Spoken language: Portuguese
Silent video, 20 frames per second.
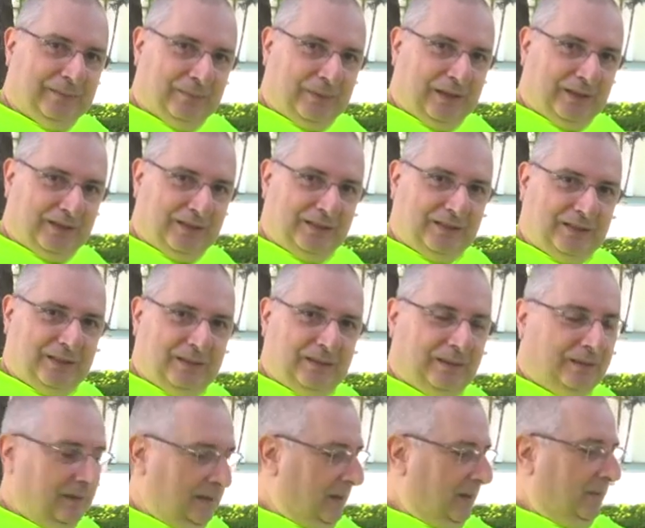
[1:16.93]
Porque a gente
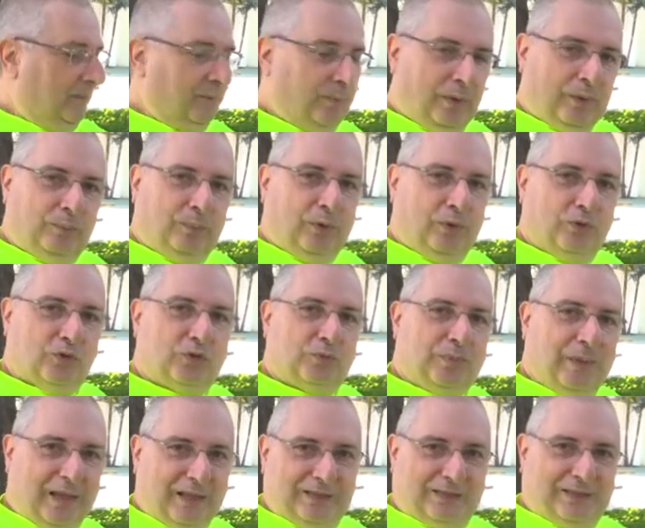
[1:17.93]
põe os
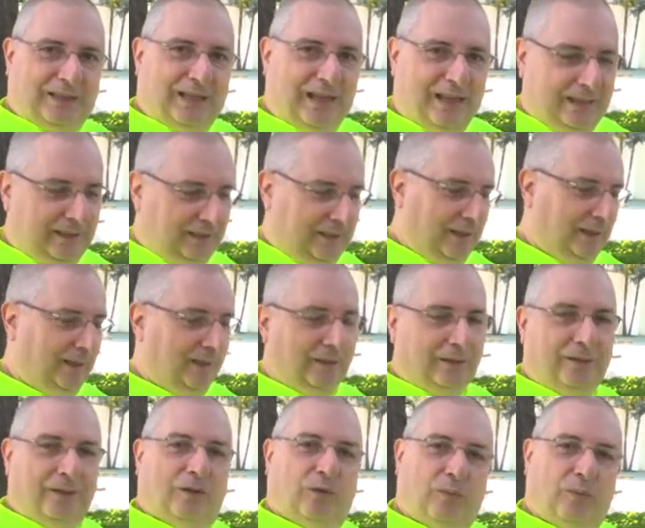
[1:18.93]
pés lá e tem